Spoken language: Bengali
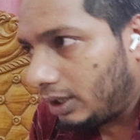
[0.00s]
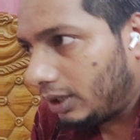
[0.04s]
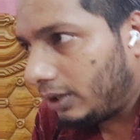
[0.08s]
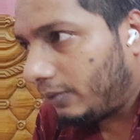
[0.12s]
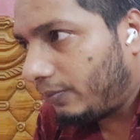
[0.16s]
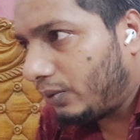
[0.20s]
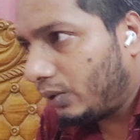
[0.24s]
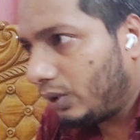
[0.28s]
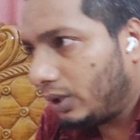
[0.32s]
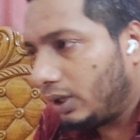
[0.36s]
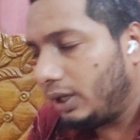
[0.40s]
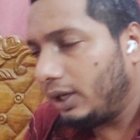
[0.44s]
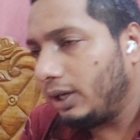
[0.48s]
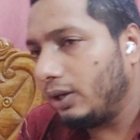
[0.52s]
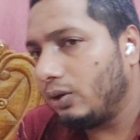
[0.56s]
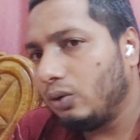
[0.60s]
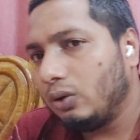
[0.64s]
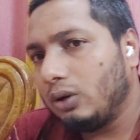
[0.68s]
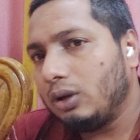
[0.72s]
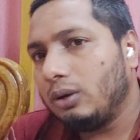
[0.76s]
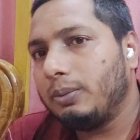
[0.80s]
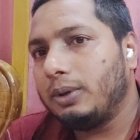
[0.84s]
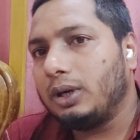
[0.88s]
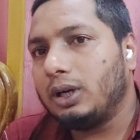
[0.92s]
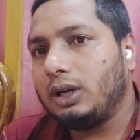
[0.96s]
এরপরে
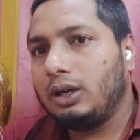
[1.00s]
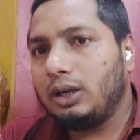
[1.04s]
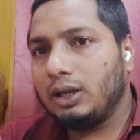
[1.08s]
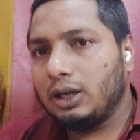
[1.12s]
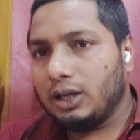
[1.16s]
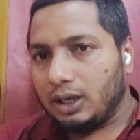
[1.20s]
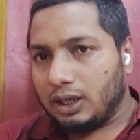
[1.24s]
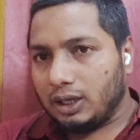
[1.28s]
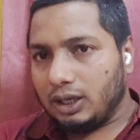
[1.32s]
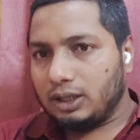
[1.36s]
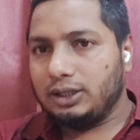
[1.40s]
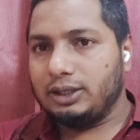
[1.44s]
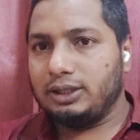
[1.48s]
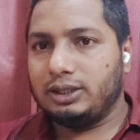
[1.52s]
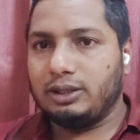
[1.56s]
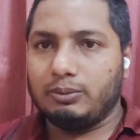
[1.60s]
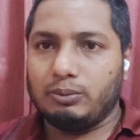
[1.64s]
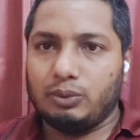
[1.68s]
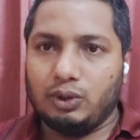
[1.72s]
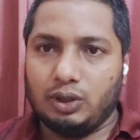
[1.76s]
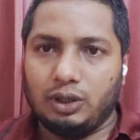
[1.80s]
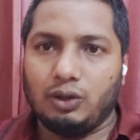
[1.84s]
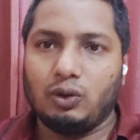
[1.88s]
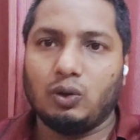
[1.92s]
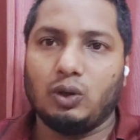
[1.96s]
এখন আবার
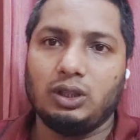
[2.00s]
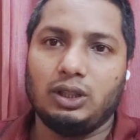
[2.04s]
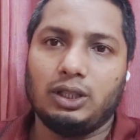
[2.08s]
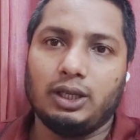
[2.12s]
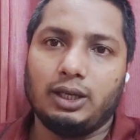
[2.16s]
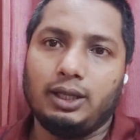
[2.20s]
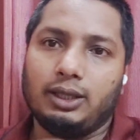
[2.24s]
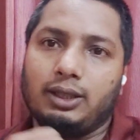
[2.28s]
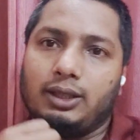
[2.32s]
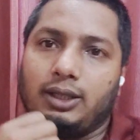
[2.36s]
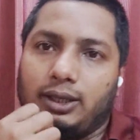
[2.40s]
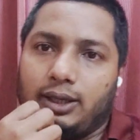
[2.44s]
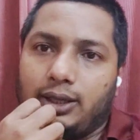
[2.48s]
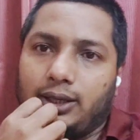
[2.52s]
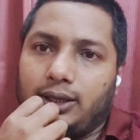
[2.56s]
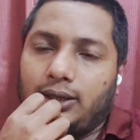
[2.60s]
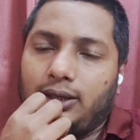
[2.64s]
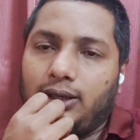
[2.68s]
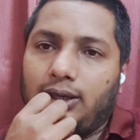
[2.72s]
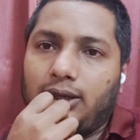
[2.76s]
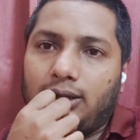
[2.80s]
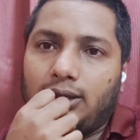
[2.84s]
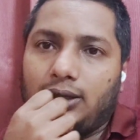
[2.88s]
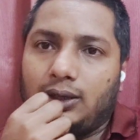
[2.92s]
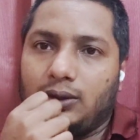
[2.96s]
ডিসেম্বরের নয় তারিখ থেকে
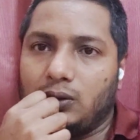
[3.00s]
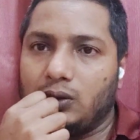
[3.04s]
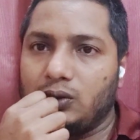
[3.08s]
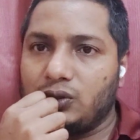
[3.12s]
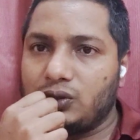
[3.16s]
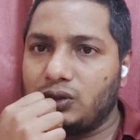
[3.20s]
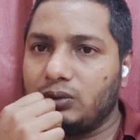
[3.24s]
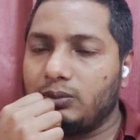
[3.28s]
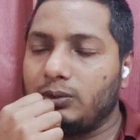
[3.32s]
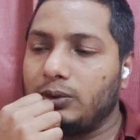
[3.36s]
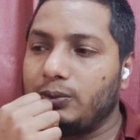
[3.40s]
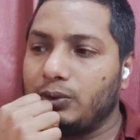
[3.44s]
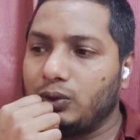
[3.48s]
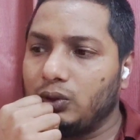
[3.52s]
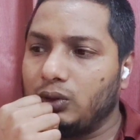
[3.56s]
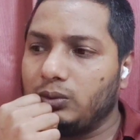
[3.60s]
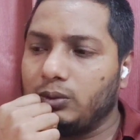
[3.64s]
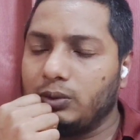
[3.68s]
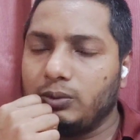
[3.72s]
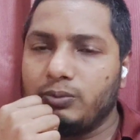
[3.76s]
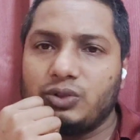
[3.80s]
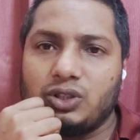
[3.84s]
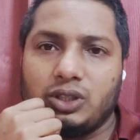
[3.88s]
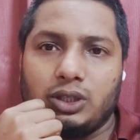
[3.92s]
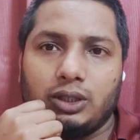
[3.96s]
অষ্টম এবং
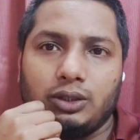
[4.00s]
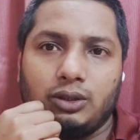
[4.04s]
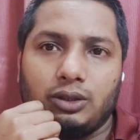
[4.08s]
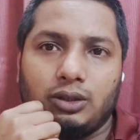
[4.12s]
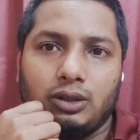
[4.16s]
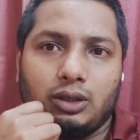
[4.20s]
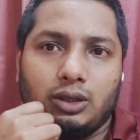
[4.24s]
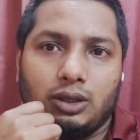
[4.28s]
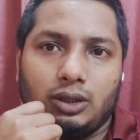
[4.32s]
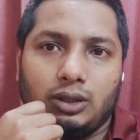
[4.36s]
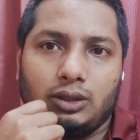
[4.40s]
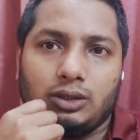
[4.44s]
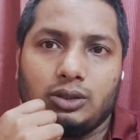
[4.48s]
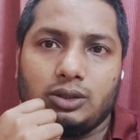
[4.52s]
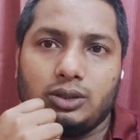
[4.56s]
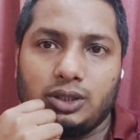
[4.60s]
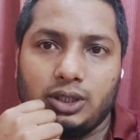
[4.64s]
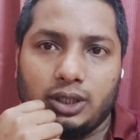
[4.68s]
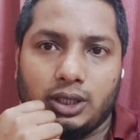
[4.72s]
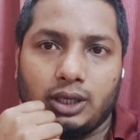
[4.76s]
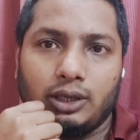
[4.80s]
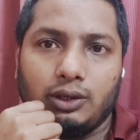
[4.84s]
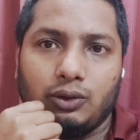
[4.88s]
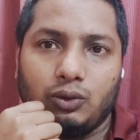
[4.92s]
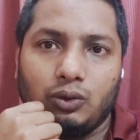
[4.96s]
নবম শ্রেণীর
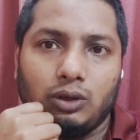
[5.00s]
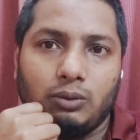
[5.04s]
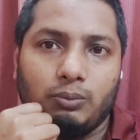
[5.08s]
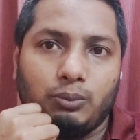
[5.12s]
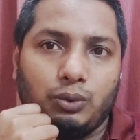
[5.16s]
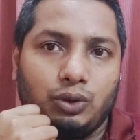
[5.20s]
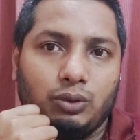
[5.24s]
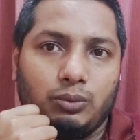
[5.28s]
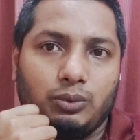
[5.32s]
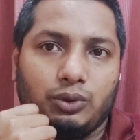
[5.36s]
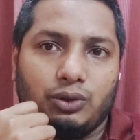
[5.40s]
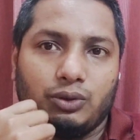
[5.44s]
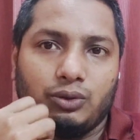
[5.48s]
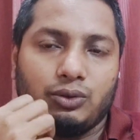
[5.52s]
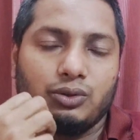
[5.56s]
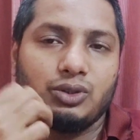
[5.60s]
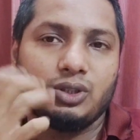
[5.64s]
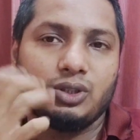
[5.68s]
যে কারিকুলাম পরিবর্তন